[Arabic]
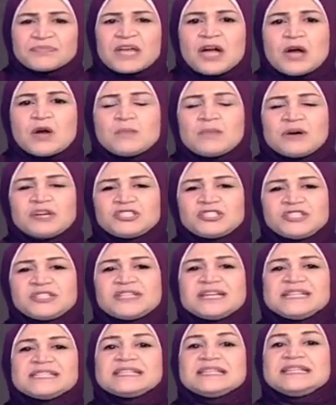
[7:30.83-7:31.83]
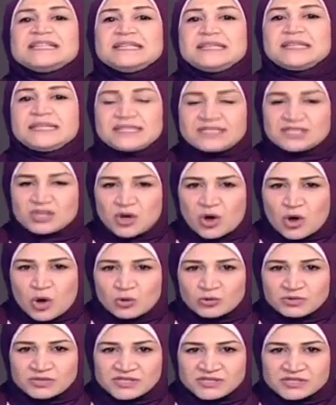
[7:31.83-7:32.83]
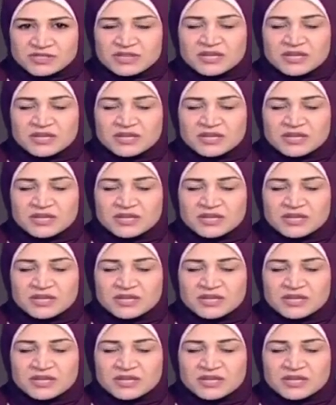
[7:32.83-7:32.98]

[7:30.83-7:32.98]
هاو ماتش داز ات كوست